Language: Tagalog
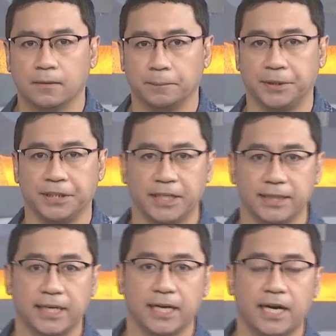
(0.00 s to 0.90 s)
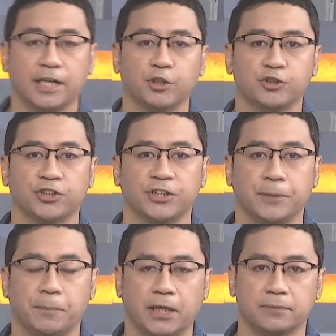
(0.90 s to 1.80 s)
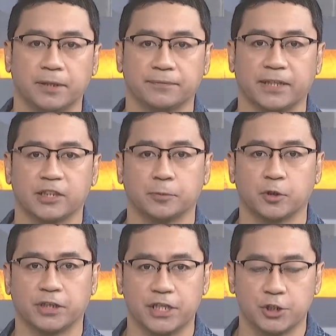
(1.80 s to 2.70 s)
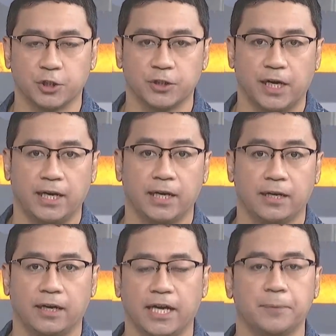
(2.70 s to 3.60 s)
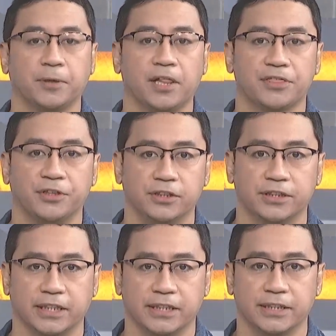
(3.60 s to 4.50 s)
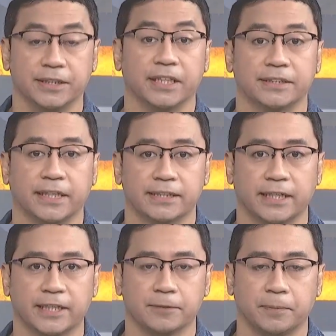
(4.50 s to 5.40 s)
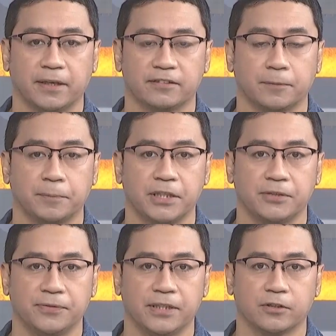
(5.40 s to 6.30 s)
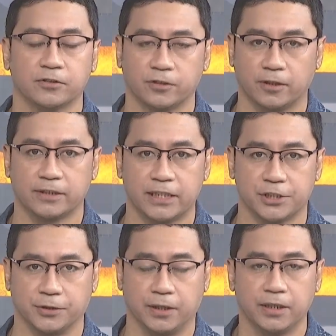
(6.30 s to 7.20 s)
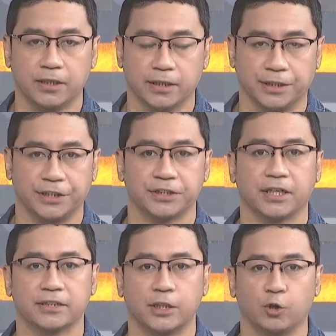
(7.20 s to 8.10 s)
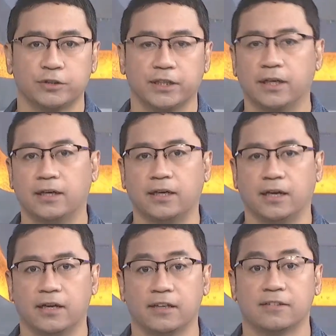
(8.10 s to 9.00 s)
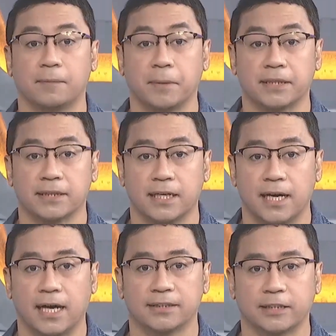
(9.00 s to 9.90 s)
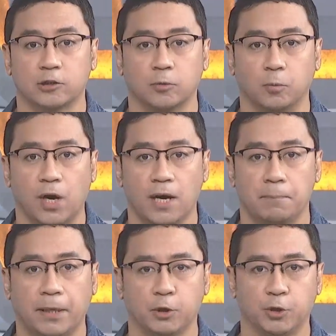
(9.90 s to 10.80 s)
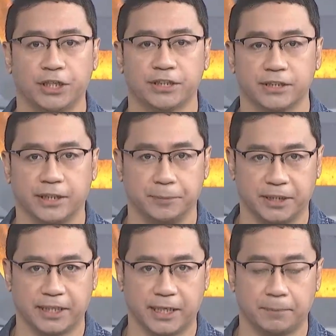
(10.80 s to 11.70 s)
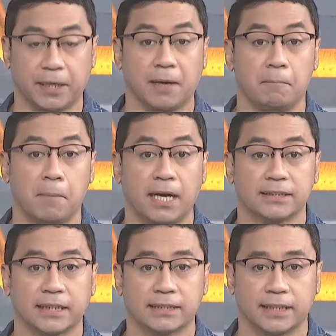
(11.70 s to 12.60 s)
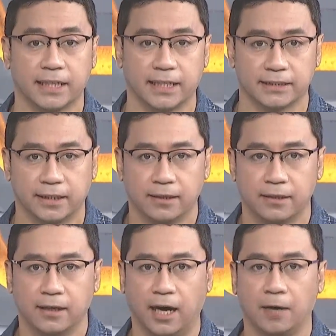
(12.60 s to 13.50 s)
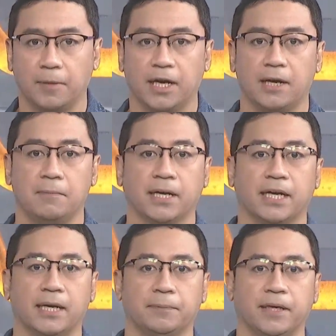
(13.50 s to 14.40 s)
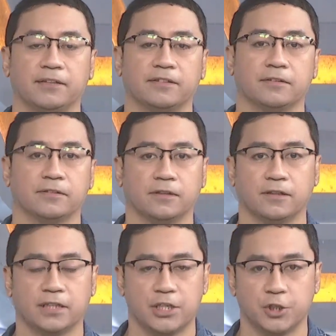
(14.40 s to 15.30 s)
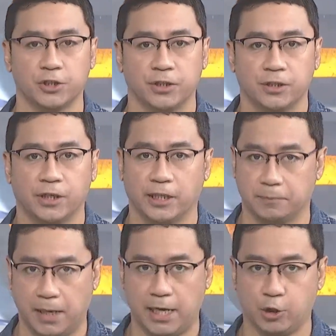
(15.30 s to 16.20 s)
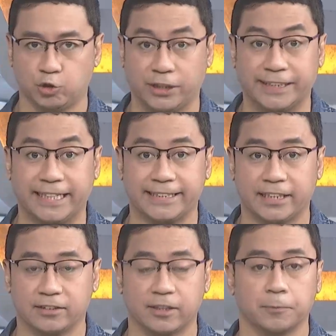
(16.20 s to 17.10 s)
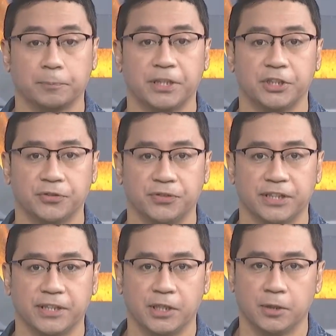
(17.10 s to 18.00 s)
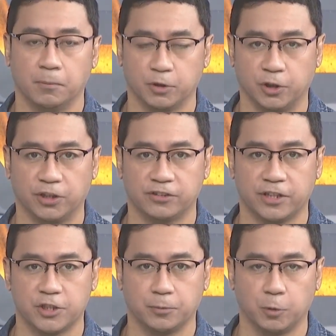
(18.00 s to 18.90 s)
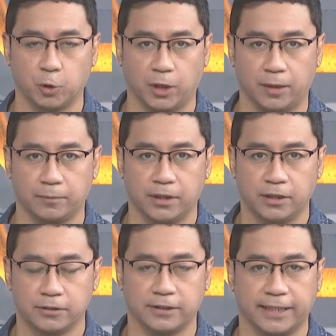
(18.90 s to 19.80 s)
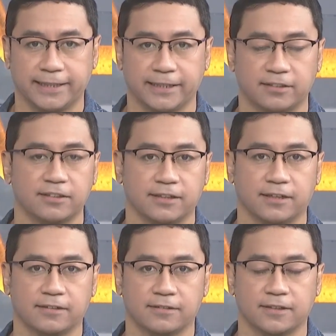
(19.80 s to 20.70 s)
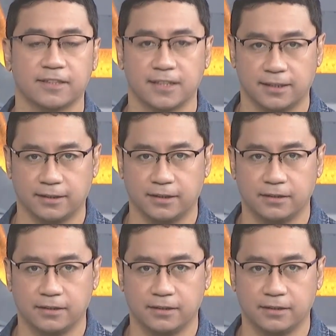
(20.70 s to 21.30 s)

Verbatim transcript: Final na ayon sa Department of Transportation ang April 30 na deadline para sa PUV consolidation. Git ng DOTR, sapat na ang tatlong buwang palugit na ibinigay para madagdagan ang mga mag apply sa consolidation at maayos ang guidelines ng PUV Modernization Program. Si Ryan Lesigues sa detalye.